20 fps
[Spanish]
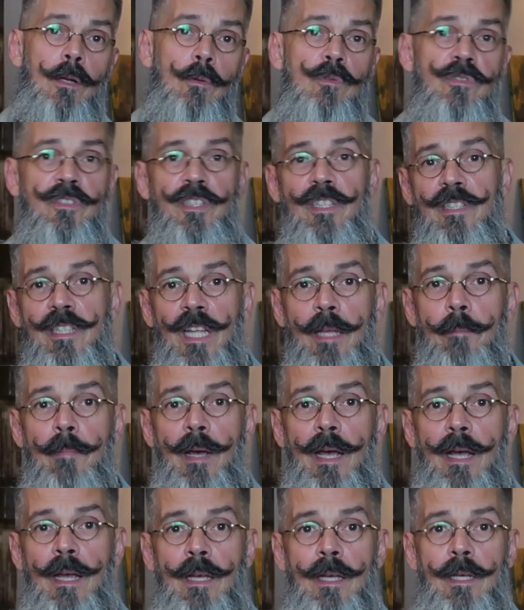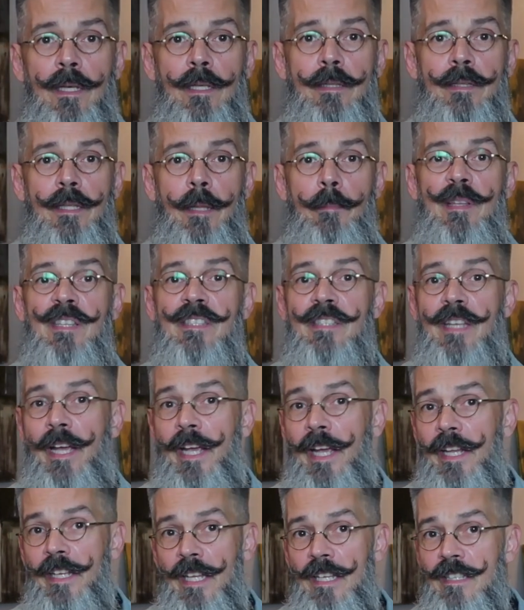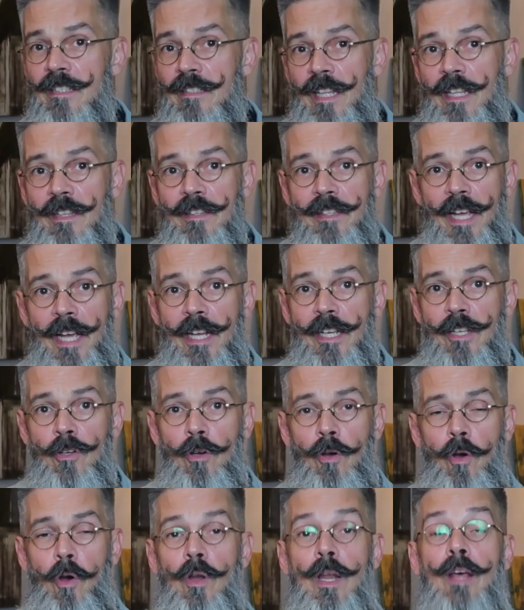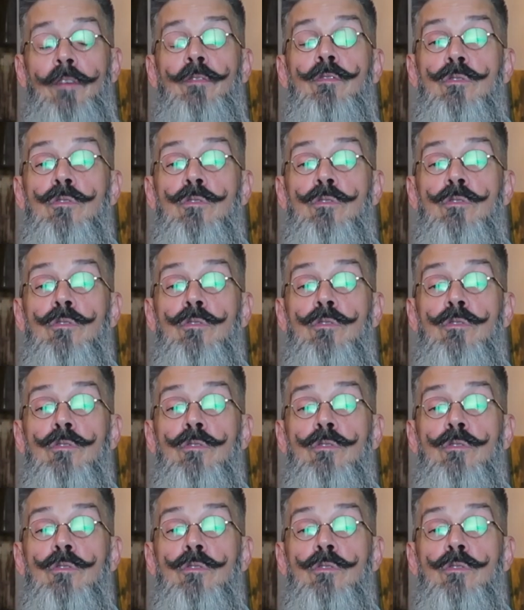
algún sistema de mensajería instantáneo o la